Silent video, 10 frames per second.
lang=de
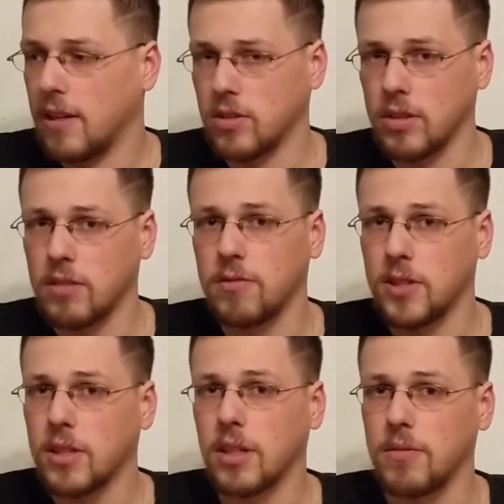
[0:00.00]
Also nicht ein
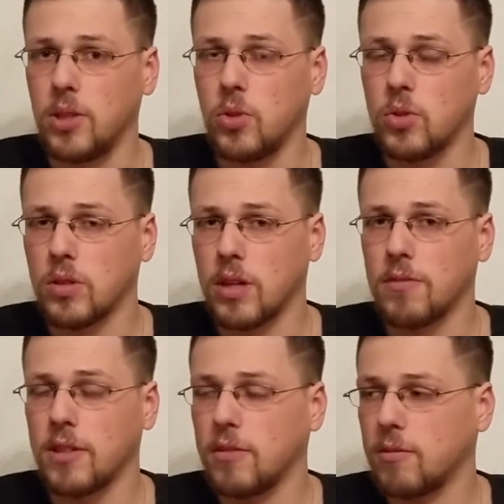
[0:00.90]
4K-Video, sondern
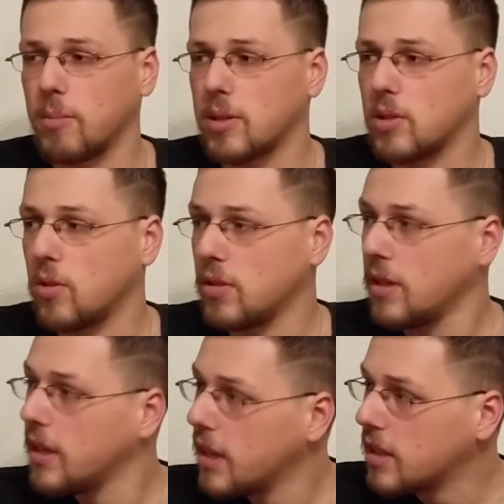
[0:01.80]
einfach die Information.